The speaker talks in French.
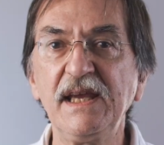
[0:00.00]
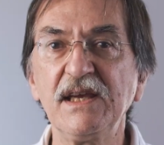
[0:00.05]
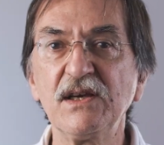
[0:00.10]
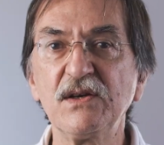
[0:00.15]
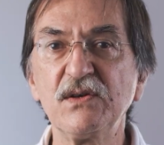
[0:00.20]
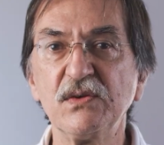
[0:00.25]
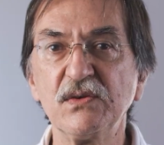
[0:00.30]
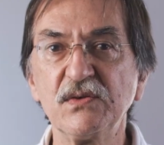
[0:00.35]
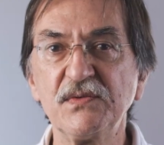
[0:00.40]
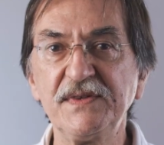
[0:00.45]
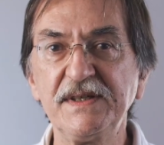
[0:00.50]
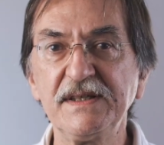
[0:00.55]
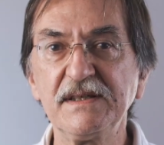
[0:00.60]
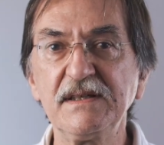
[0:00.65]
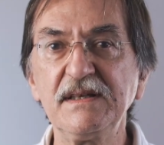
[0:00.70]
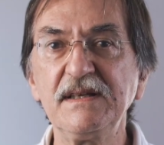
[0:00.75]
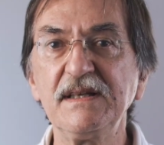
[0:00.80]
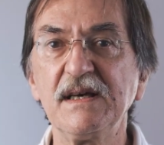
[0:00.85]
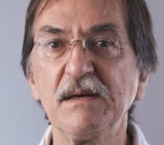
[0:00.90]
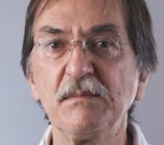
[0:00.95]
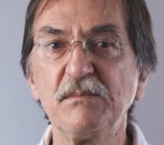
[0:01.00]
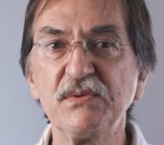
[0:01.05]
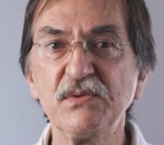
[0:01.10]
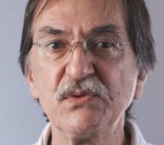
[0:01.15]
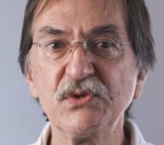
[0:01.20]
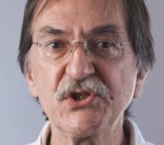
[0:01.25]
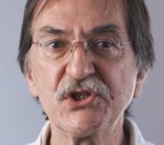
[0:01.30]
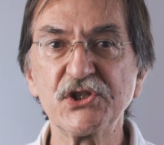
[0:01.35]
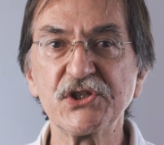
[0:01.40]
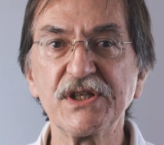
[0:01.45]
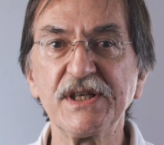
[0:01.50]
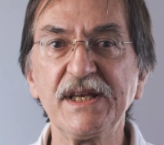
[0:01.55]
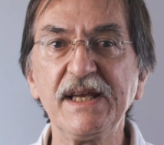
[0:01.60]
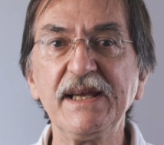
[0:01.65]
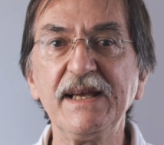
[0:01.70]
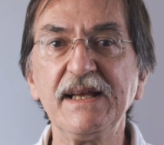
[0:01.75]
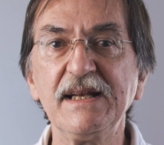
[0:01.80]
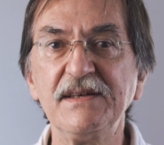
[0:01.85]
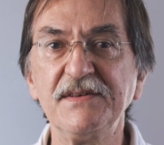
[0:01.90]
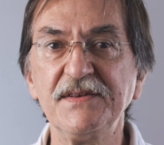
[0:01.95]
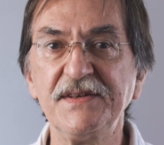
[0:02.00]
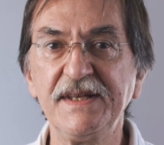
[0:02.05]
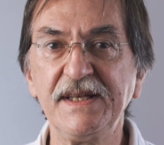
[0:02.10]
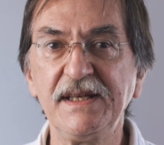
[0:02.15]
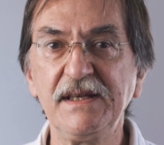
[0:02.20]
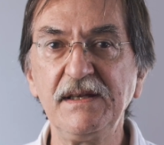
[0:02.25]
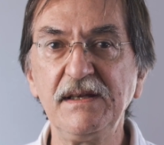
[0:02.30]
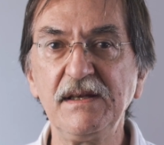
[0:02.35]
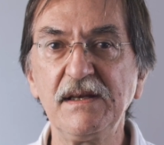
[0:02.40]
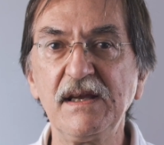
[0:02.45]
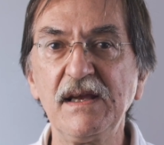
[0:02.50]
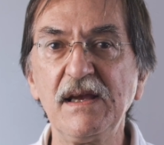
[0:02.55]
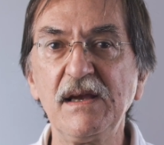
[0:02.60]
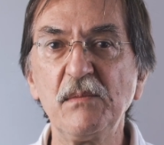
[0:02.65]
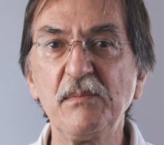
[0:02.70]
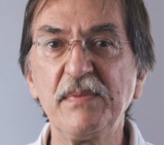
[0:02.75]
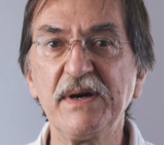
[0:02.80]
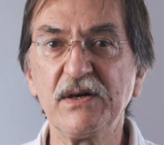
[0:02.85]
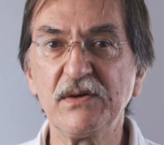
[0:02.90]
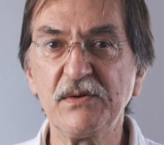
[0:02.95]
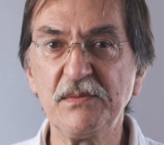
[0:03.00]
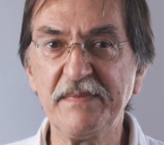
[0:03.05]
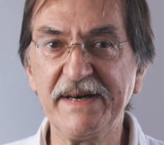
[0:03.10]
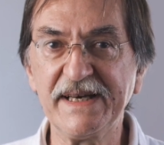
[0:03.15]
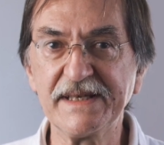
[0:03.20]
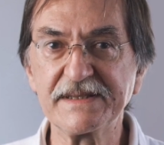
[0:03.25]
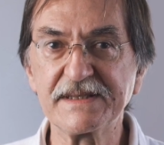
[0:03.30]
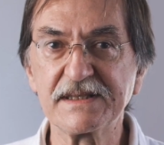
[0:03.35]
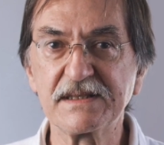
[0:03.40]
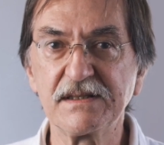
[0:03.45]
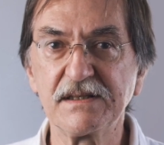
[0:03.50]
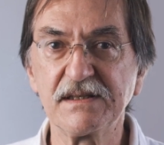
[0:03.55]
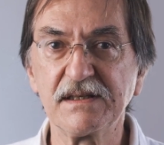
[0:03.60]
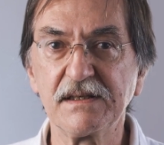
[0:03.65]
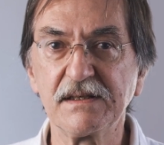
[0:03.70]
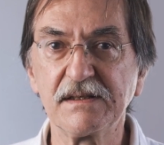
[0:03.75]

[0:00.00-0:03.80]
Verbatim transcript: et couvrir la bouche et le nez par un masque.